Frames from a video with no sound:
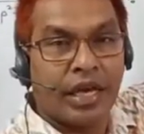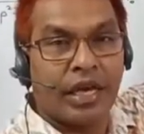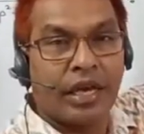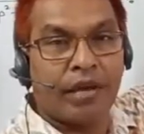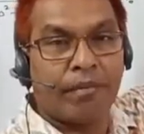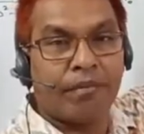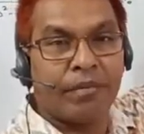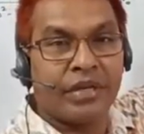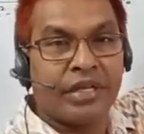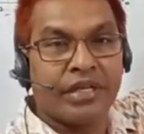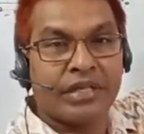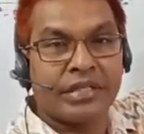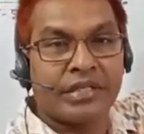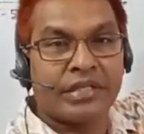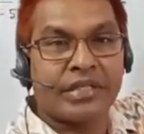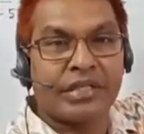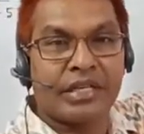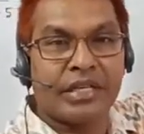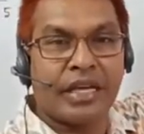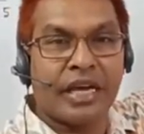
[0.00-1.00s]
এ বি
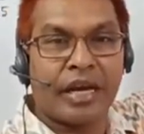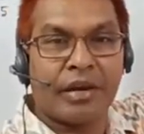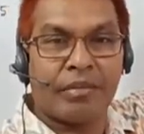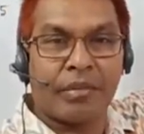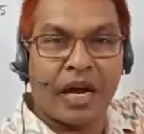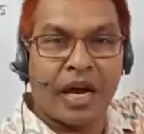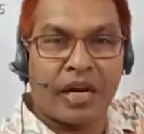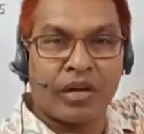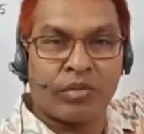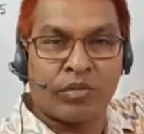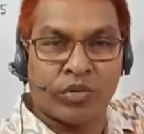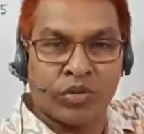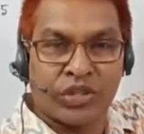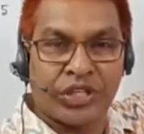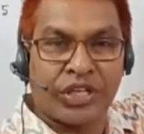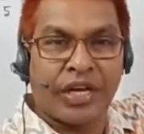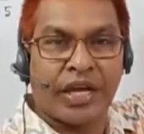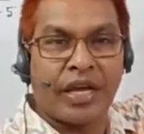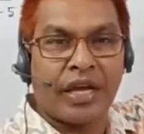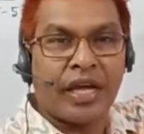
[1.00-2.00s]
সি এর মান
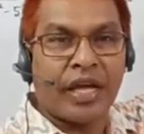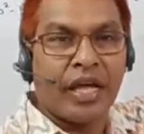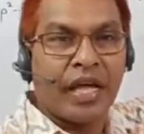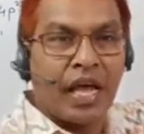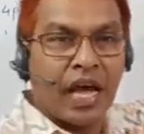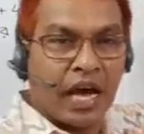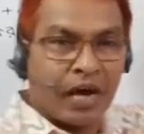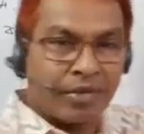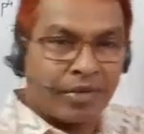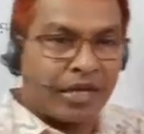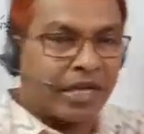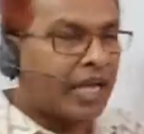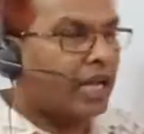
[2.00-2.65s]
বসিয়ে আমরা